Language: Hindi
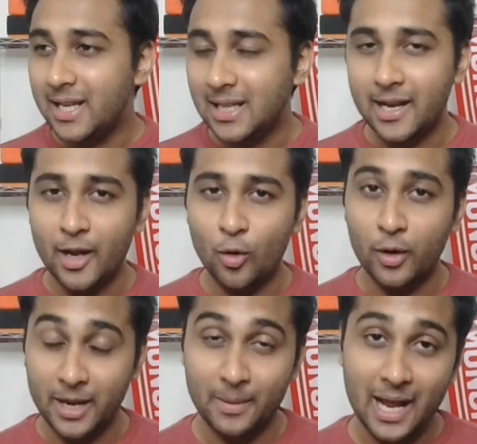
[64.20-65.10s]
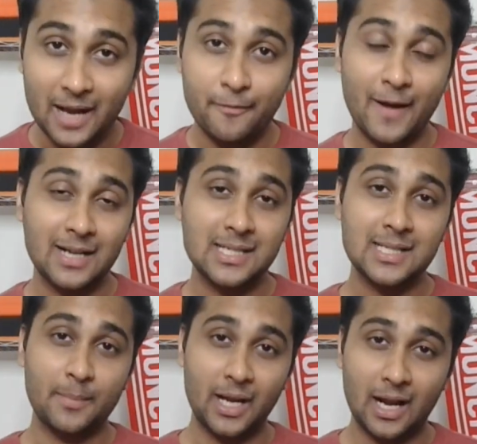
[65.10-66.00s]
ये देखने को नहीं मिला इनफैक्ट
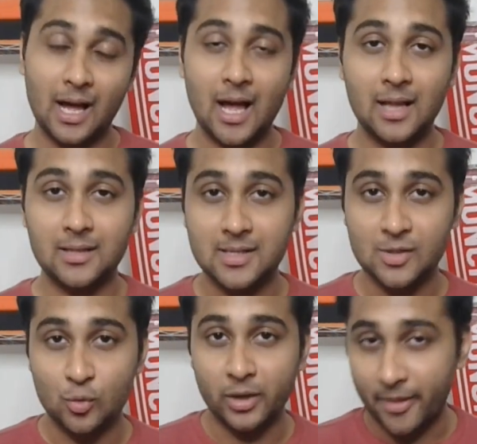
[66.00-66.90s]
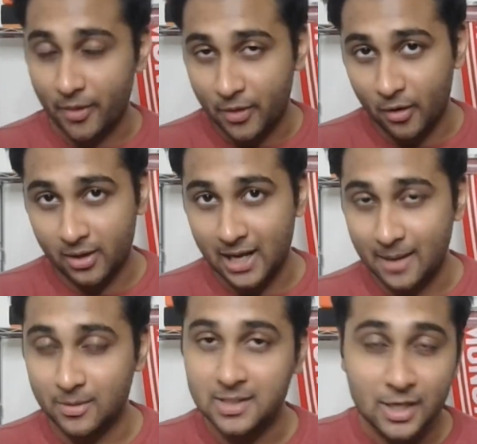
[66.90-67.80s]
जैसे मैंने कहा दिस इज ओनली द थर्ड
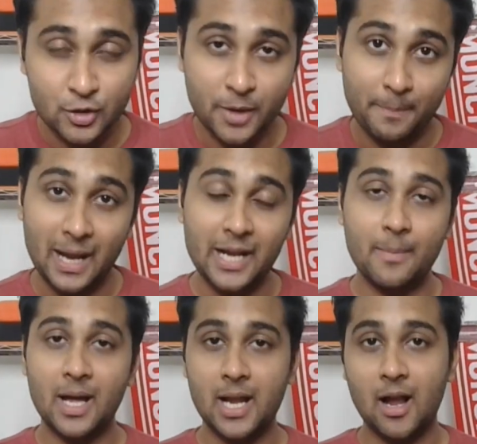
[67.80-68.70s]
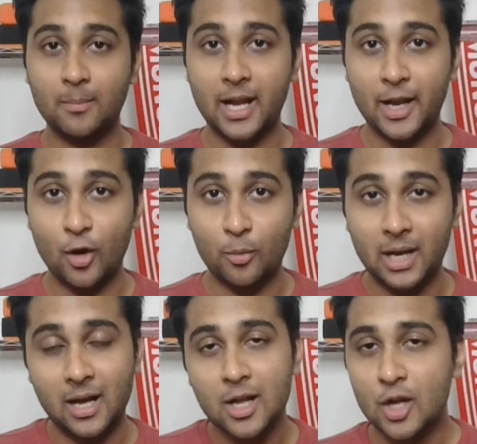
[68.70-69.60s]
टाइम दिस सेंचुरी पहली बार ये कब देखने को
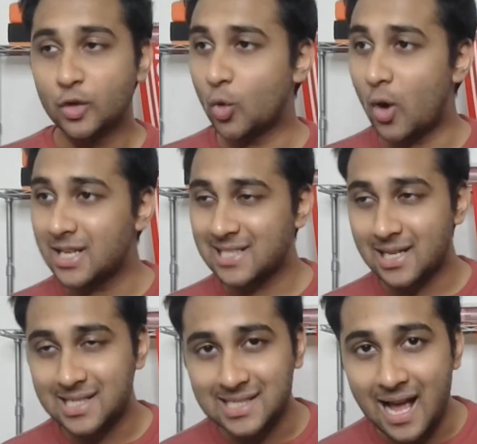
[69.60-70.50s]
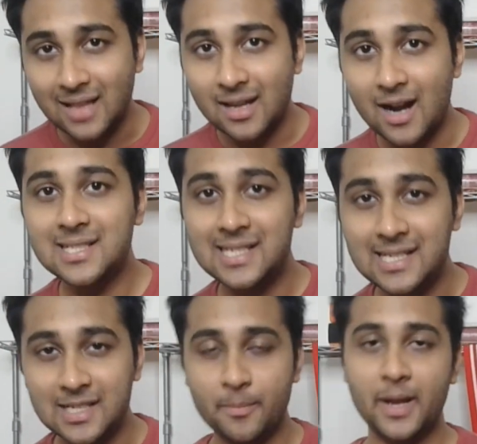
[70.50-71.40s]
मिला 2007-8
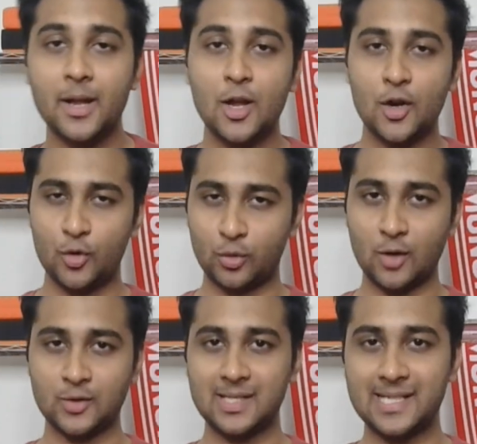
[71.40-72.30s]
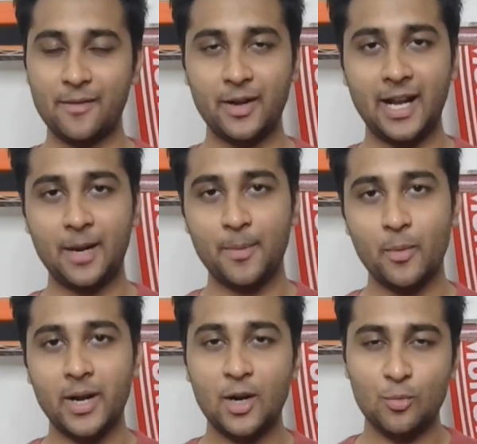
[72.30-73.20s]
सीजन में 2007-8 में
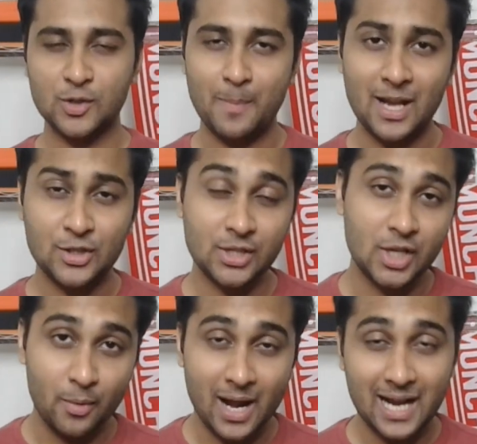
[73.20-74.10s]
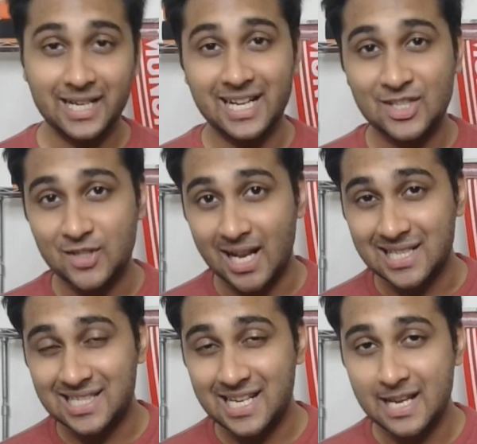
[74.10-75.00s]
व्हेन इट वाज मैनचेस्टर यूनाइटेड
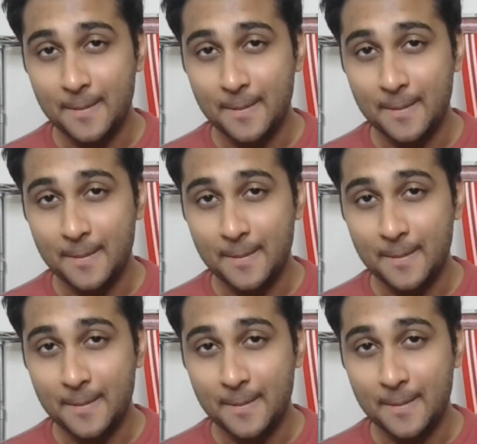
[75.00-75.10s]
चेल्सी